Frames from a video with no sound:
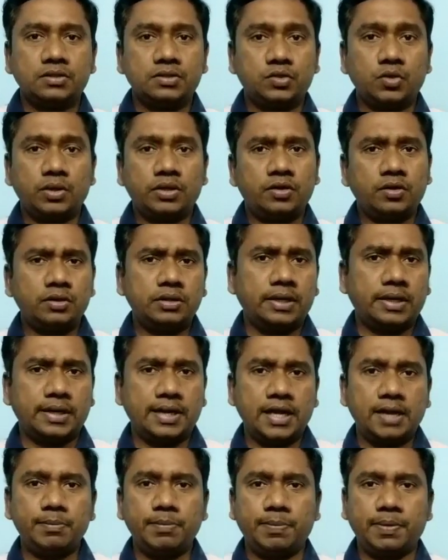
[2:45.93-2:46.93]
ஸோ அதனால்
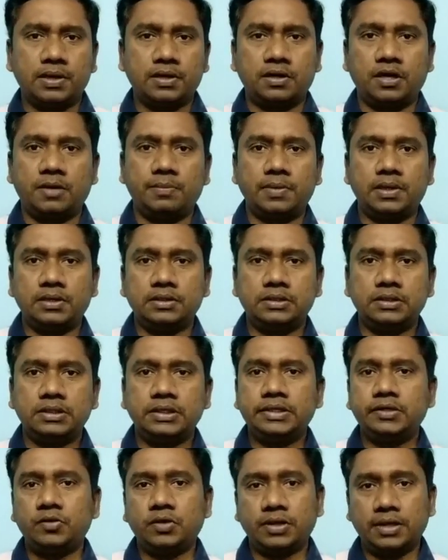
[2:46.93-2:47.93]
ரேம் பார்க்கலாம்
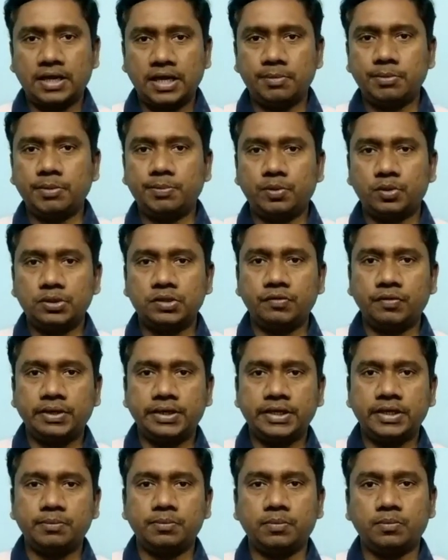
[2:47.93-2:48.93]
அடுத்தது இதனோட ரேமை பொறுத்த
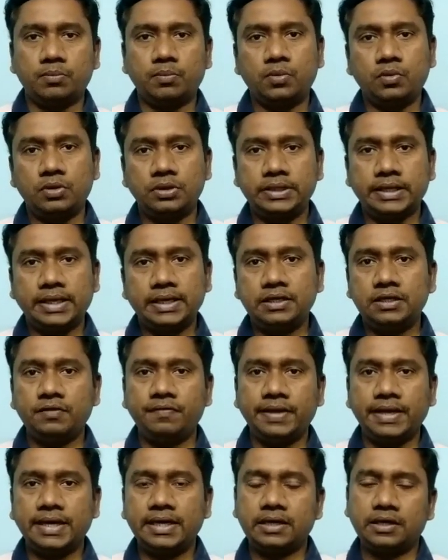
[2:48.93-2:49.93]
வரைக்கும் மூ இரண்டு
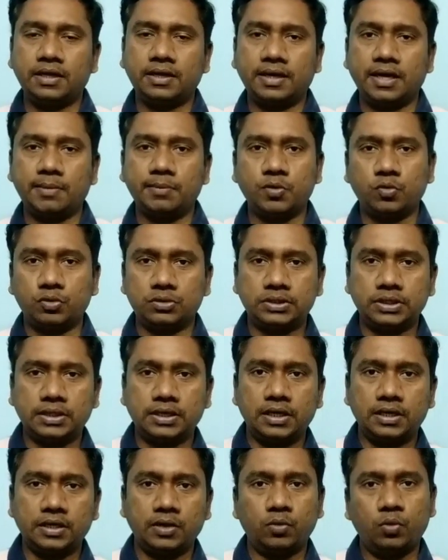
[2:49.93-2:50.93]
வேரியண்ட்டில் ரேம்
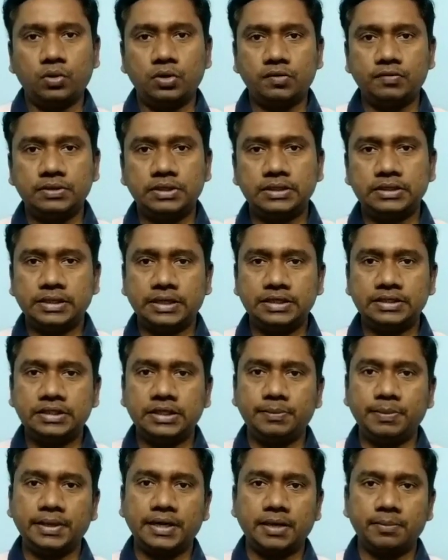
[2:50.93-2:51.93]
கொடுத்துருக்காங்க ஒன்று வந்து த்ரீ
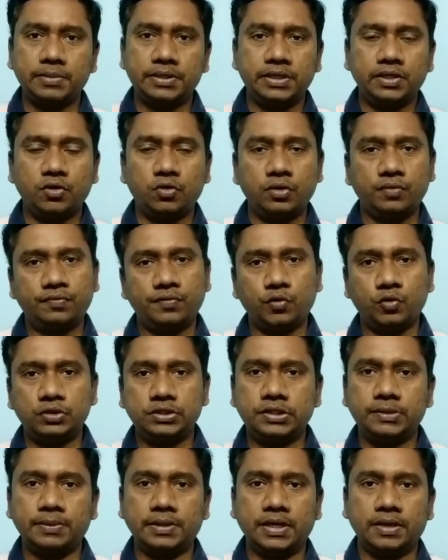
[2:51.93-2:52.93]
ஜிபி ரேம் இன்னொன்று
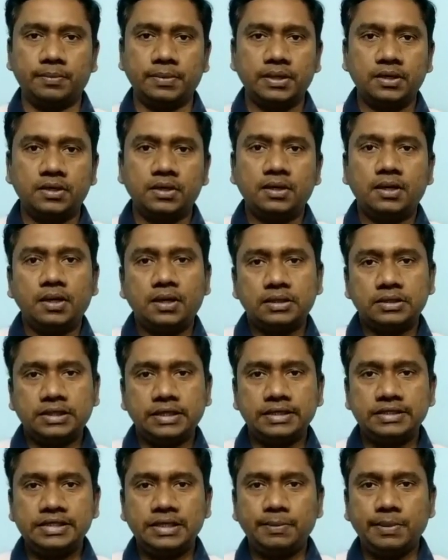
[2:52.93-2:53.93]
ஃபோர் ஜிபி ரேம்
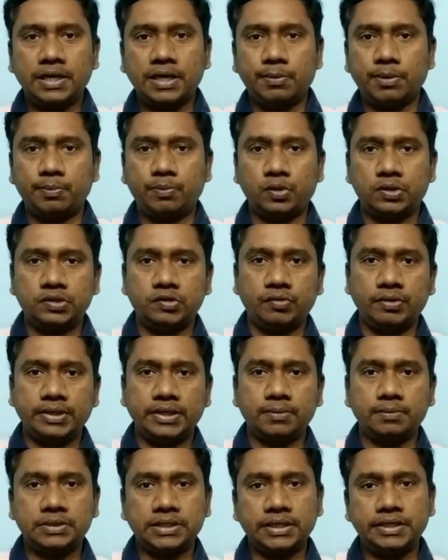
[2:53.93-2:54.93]
த்ரீ ஜிபி ரேமை பொறுத்த
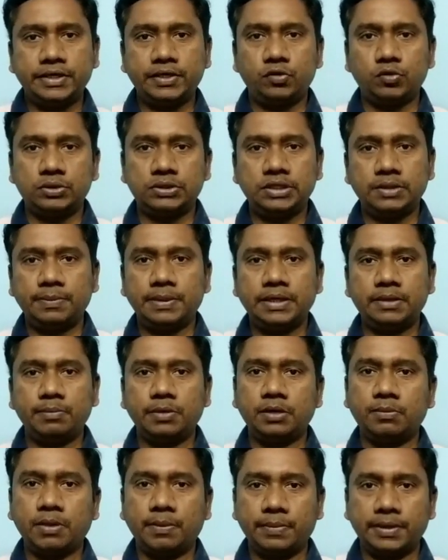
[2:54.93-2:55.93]
வரைக்கும் தேர்ட்டி டூ ஜிபி
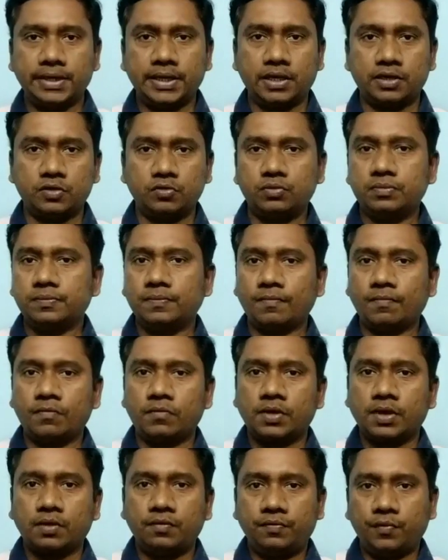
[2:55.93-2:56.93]
இன்பில்ட் மெமரி ஆகவும்
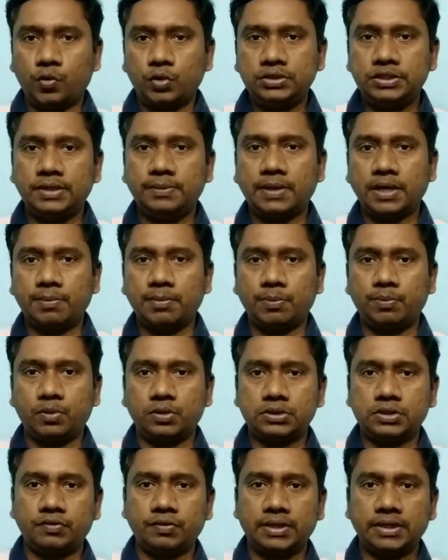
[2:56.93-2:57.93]
ஃபோர் ஜிபி ரேமை
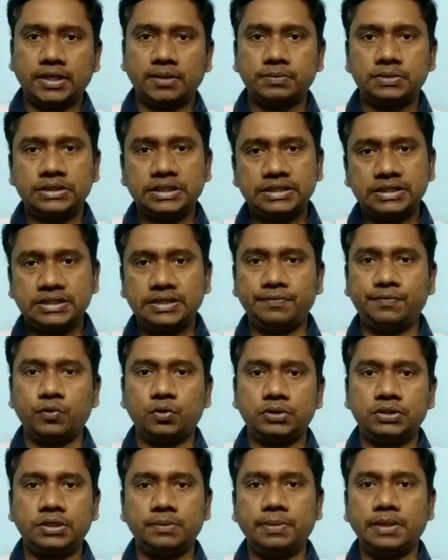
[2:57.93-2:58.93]
பொறுத்த வரைக்கும் சிக்ஸ்டி
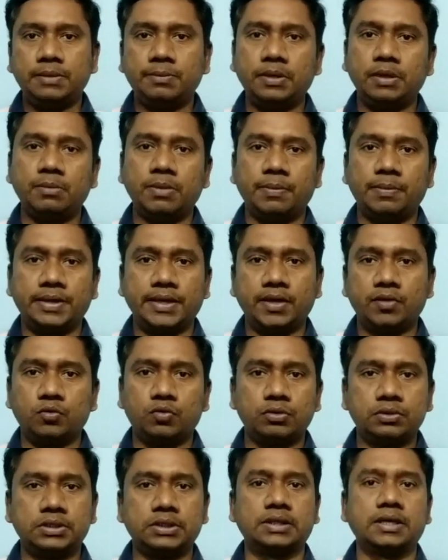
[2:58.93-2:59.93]
ஃபோர் ஜிபி என்பில் மெமரியாக
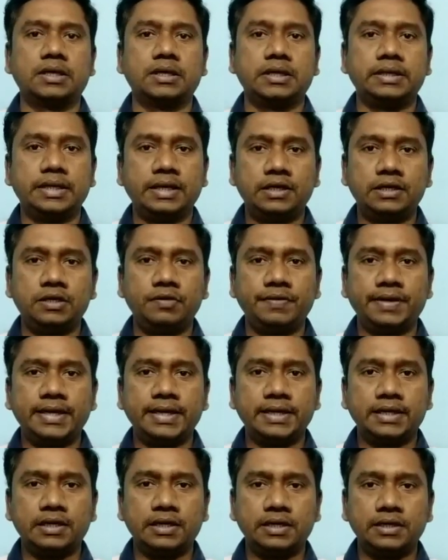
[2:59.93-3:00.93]
கொடுத்துருக்காங்க இரண்டு
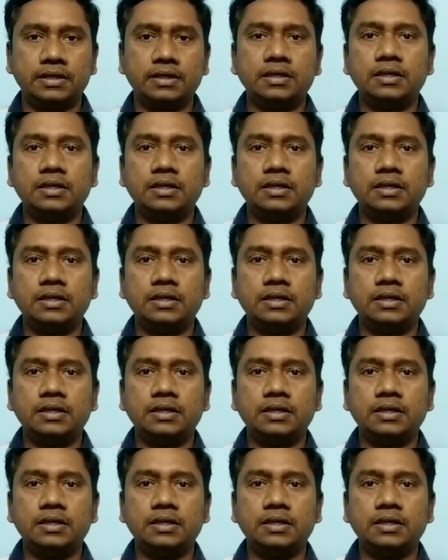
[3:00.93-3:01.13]
வேரியண்ட்டில்